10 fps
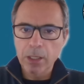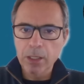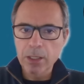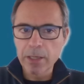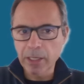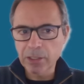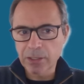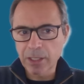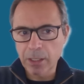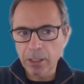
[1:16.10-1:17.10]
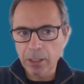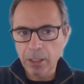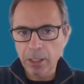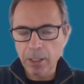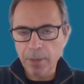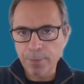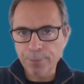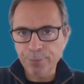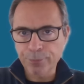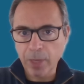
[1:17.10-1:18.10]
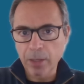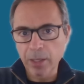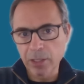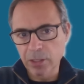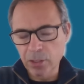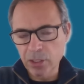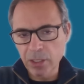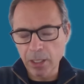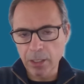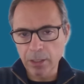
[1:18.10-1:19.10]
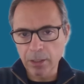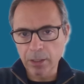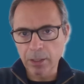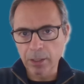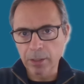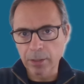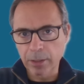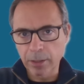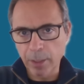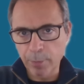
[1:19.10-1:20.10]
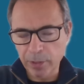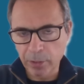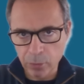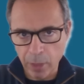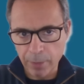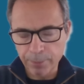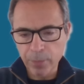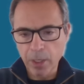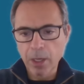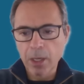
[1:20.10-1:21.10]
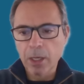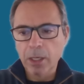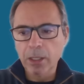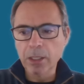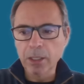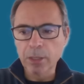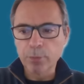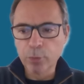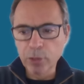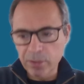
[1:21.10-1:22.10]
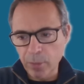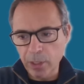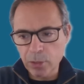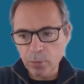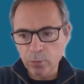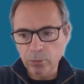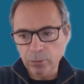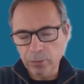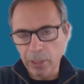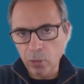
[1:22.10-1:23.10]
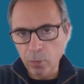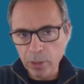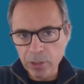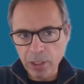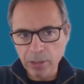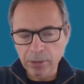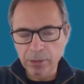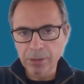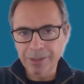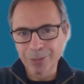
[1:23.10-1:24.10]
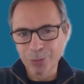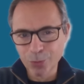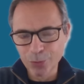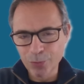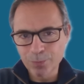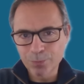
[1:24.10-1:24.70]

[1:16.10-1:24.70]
nesta, um, ehm, nesta energia uh, uh, em particular. E por isso mesmo tem como regente Saturno,